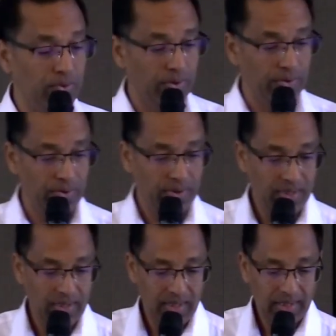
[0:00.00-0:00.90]
que
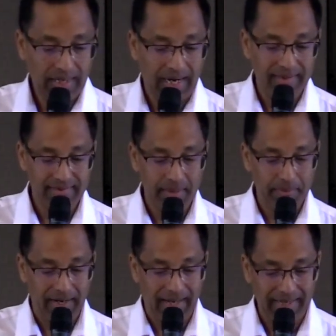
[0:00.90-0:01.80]
car c'est
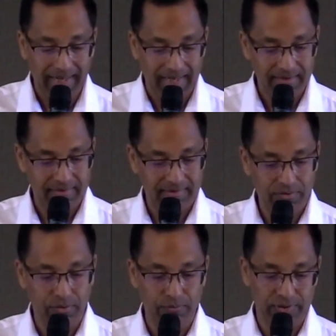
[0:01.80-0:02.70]
par la grâce
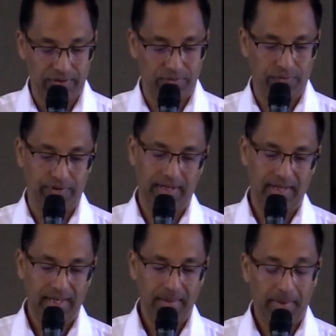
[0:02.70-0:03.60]
que vous êtes sauvés,
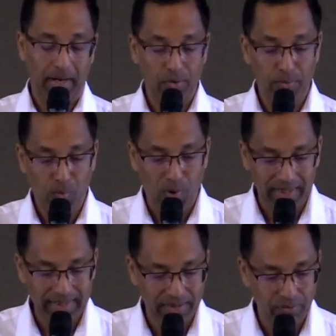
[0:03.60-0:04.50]
par le
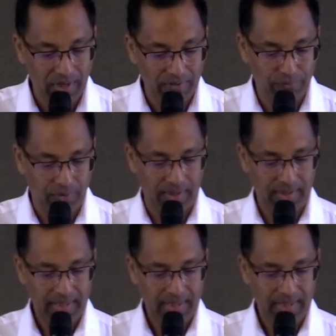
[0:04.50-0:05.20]
moyen de la foi.